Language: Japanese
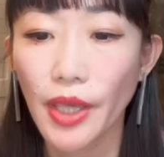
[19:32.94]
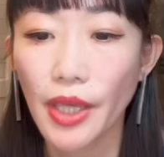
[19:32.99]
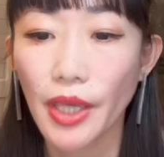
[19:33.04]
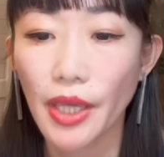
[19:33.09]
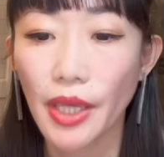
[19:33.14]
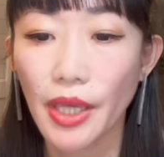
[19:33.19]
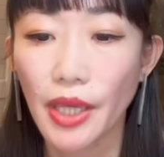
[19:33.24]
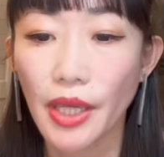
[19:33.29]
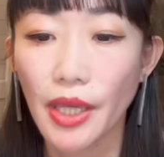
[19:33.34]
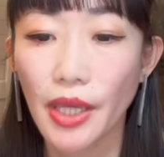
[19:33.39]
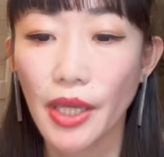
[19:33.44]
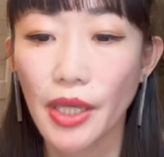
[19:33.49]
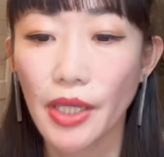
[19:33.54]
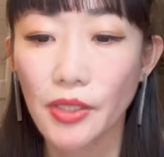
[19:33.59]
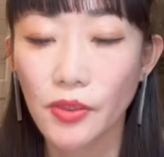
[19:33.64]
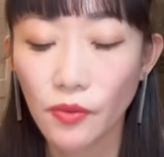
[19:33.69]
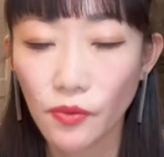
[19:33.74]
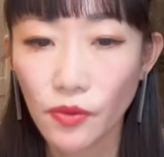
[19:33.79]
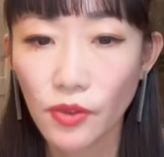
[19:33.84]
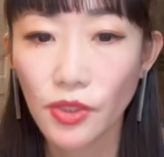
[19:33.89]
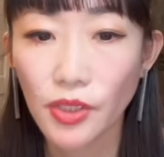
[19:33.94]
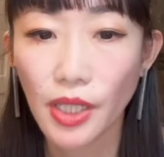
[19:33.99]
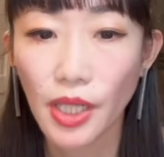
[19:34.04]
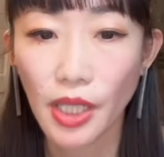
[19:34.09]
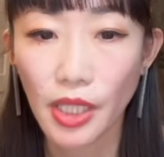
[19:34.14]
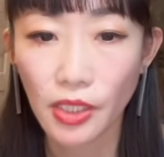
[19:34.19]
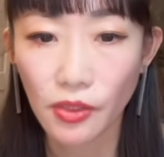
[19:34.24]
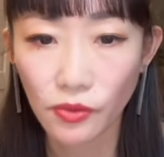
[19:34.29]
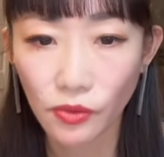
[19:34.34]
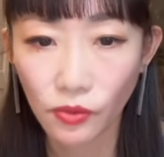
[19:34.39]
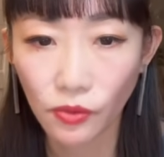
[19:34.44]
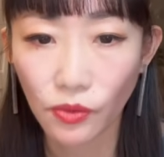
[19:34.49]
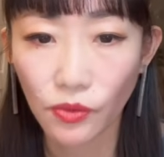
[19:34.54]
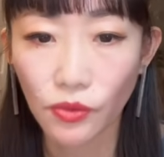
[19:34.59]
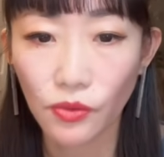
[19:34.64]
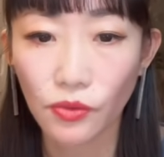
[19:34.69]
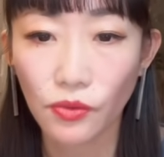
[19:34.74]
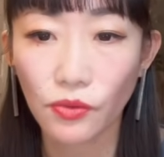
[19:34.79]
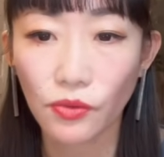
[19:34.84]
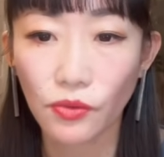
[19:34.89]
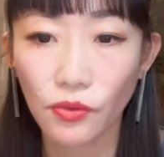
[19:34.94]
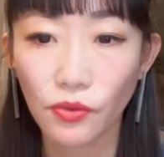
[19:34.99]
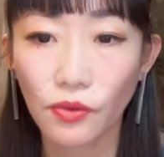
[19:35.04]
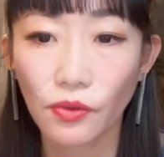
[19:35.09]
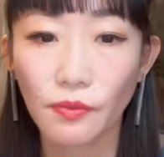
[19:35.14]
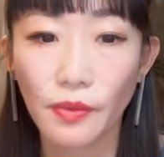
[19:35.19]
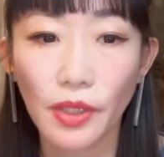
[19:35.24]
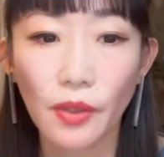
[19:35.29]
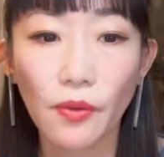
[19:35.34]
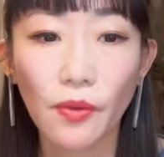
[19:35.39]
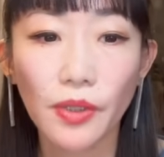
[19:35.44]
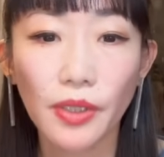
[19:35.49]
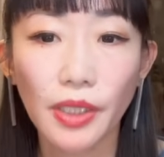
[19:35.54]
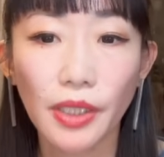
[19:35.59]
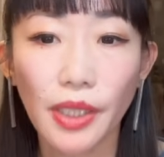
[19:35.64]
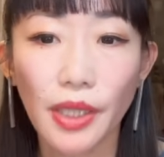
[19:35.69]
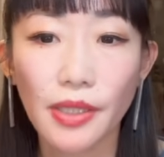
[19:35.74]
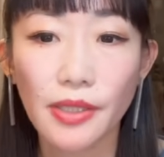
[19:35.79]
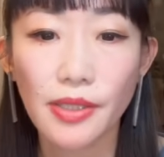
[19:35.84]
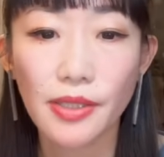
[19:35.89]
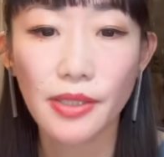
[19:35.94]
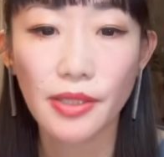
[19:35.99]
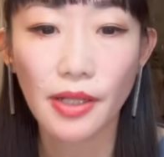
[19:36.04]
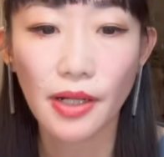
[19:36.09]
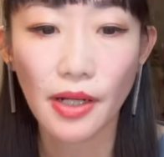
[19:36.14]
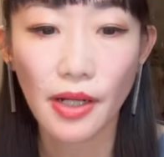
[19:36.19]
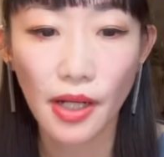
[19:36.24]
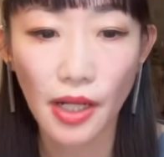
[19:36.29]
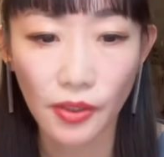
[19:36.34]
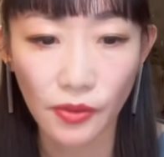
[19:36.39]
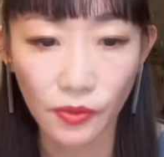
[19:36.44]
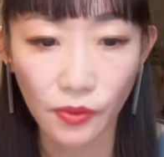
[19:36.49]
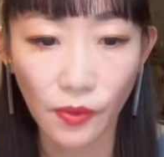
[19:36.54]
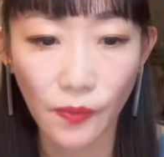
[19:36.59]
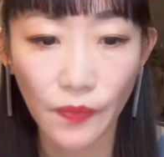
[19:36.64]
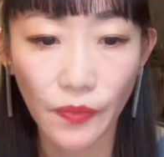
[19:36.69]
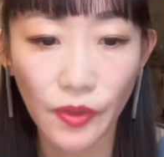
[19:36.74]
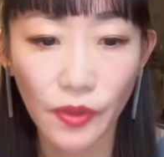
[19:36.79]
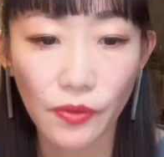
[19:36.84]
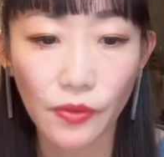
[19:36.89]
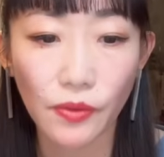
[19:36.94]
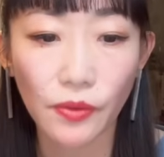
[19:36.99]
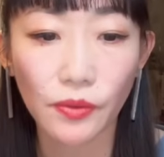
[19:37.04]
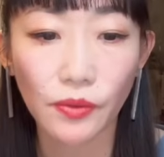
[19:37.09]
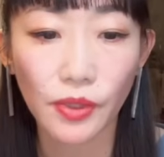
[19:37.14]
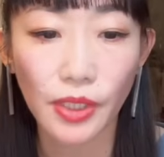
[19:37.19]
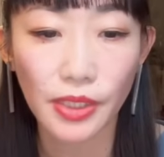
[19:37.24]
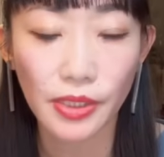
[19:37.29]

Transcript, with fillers: えー、依存しているという、まあ、こういった現実があるということです